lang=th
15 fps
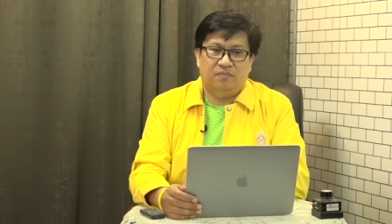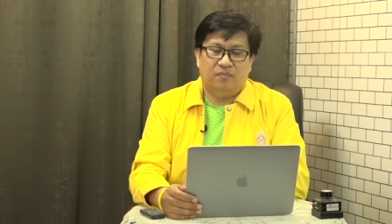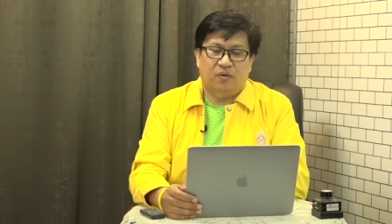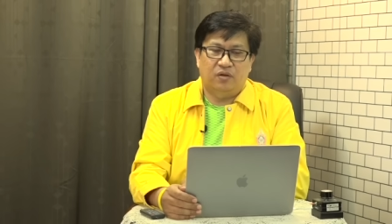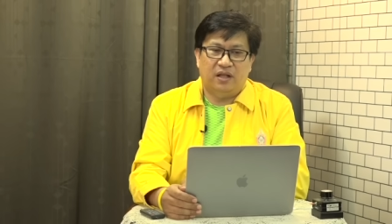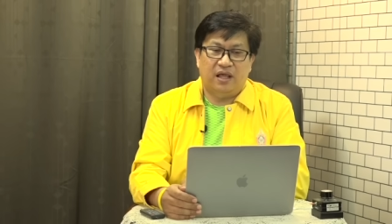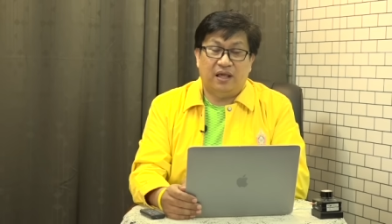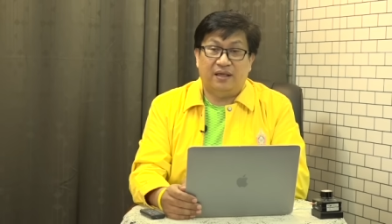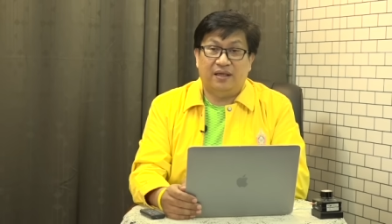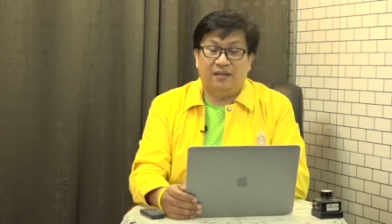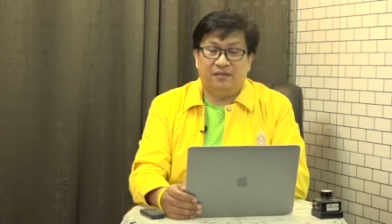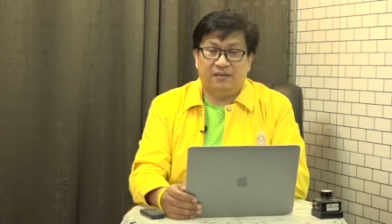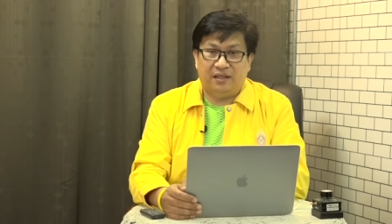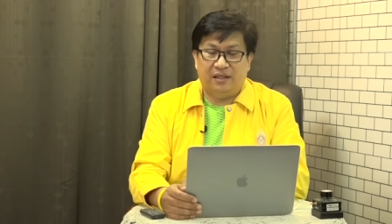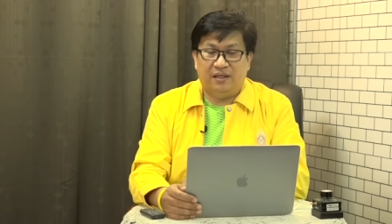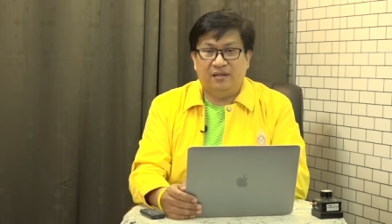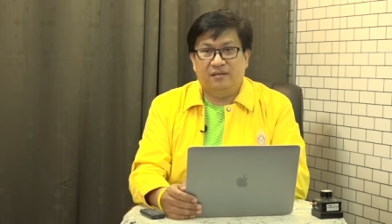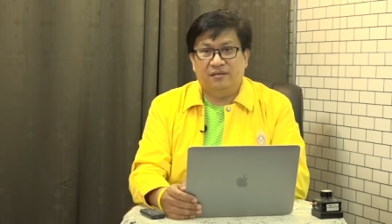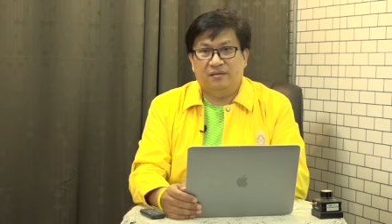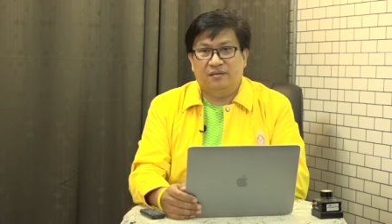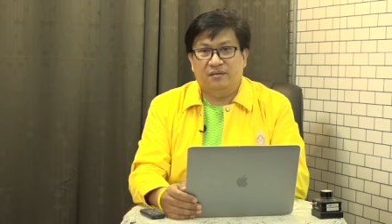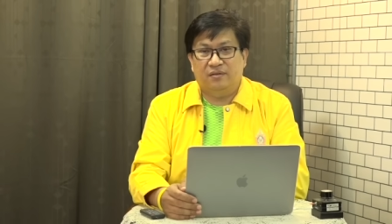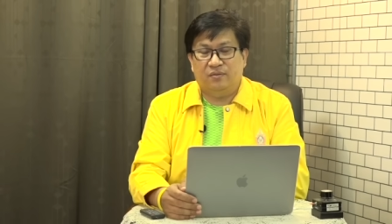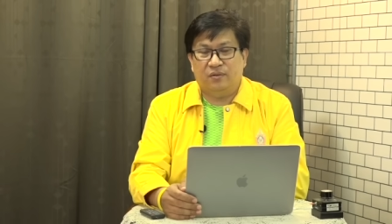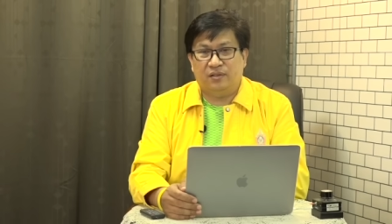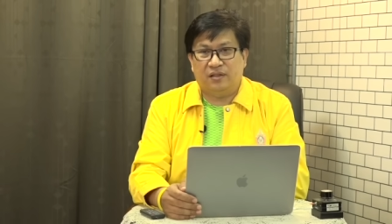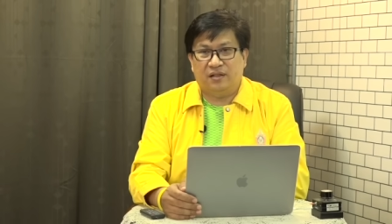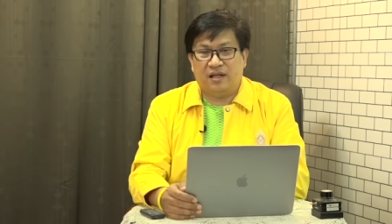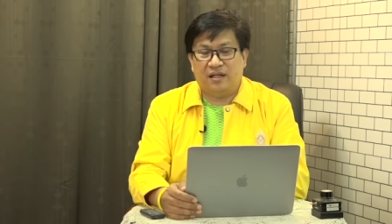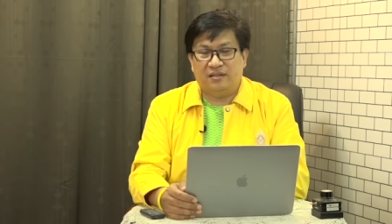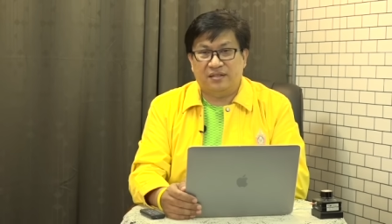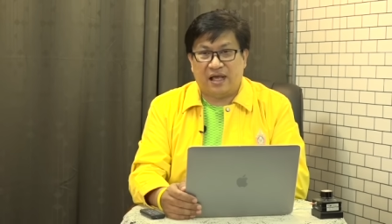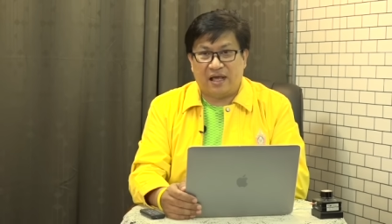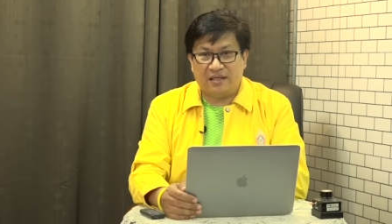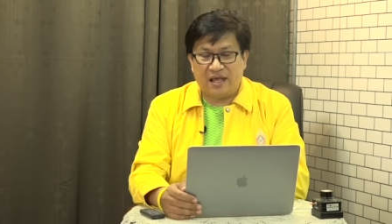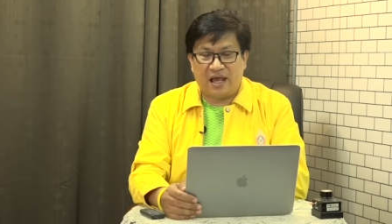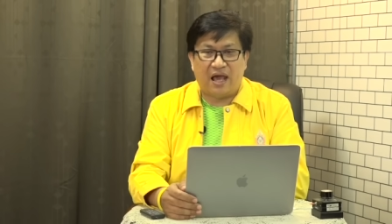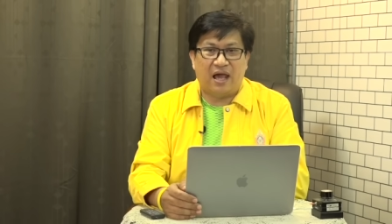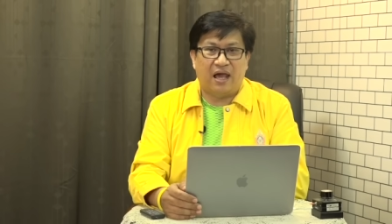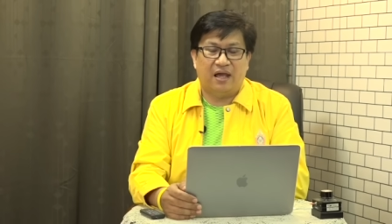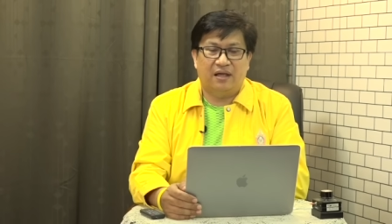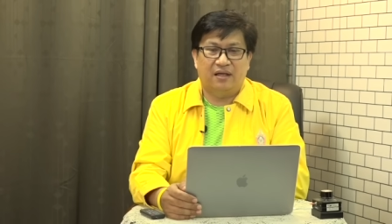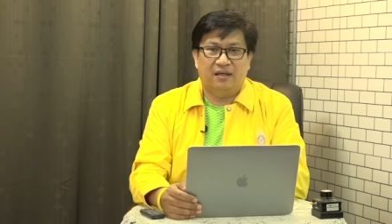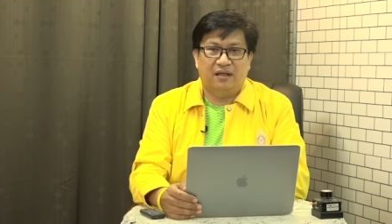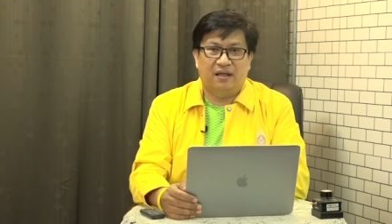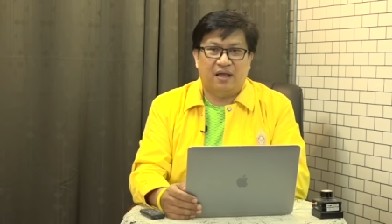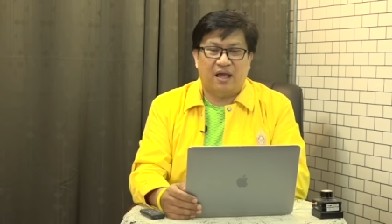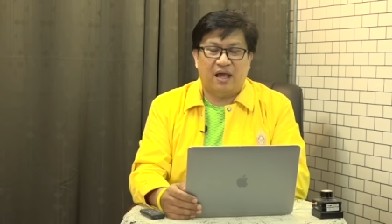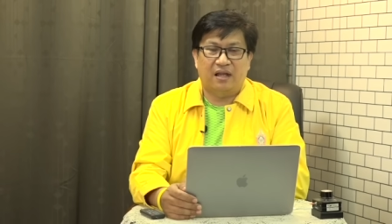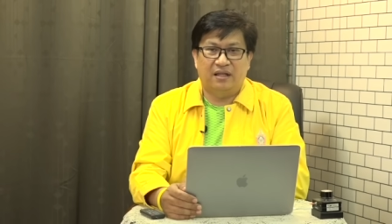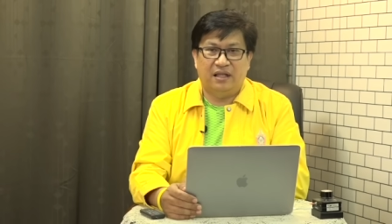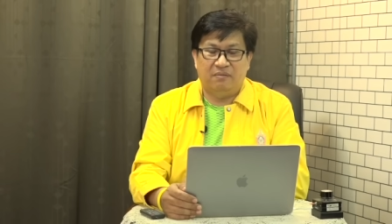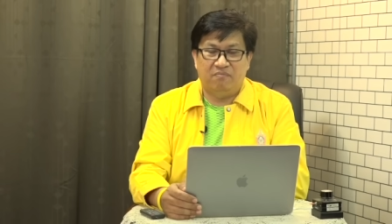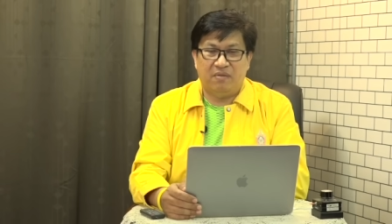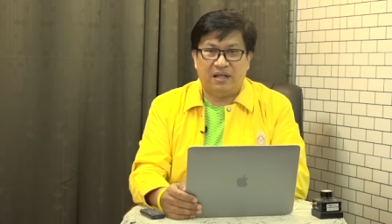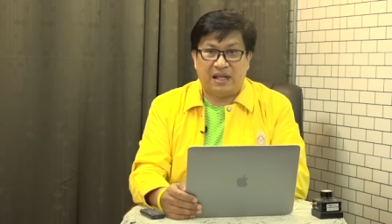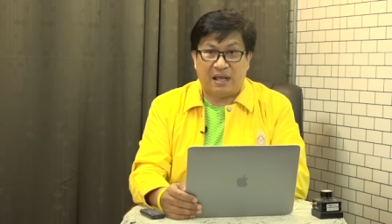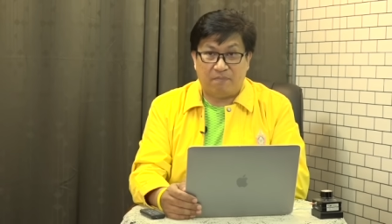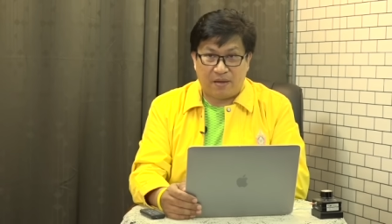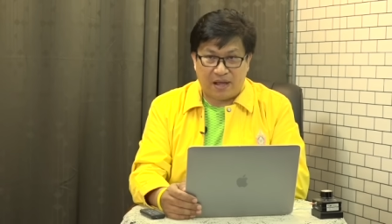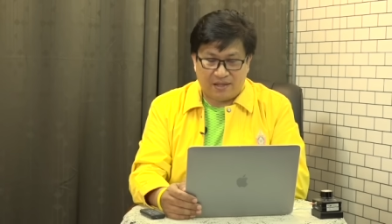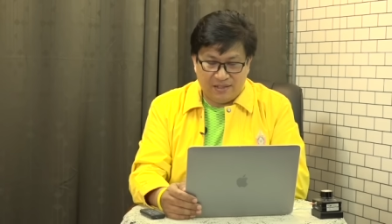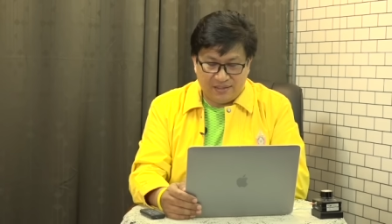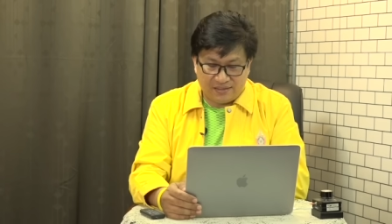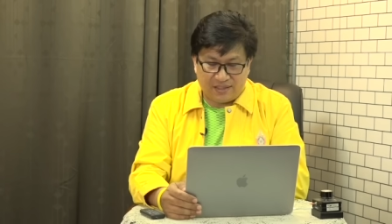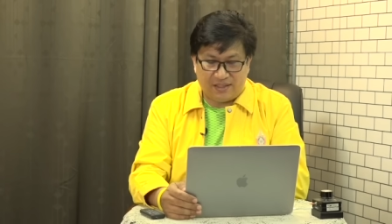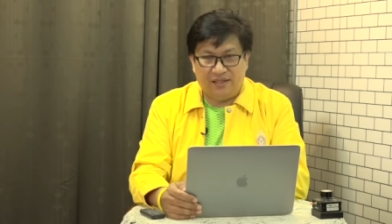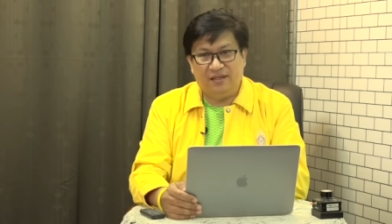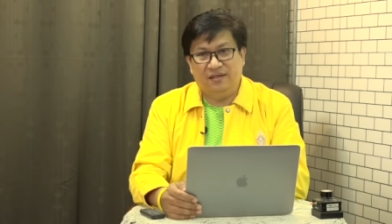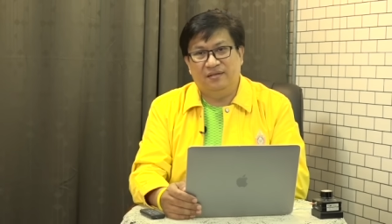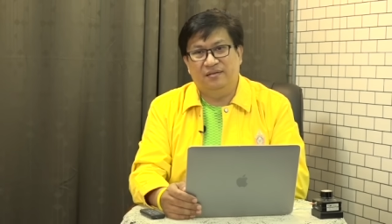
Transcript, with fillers: พลเอกกิติรัตนฉายาอดีตแม่ทัพภาคที่สี่